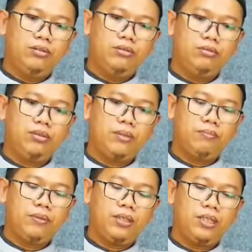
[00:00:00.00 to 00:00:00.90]

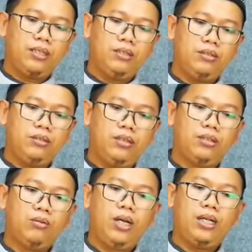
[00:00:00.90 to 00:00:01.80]
ucapan
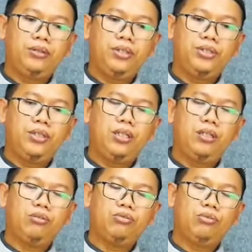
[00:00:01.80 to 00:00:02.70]
atau hadis dari
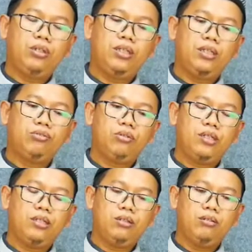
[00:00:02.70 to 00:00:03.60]
Rasulullah
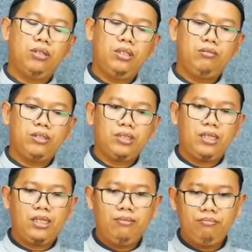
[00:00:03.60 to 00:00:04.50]
Shallallahu Alaihi
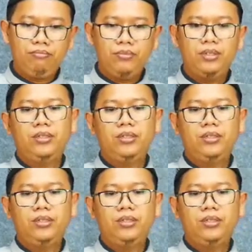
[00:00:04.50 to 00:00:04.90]
Wasallam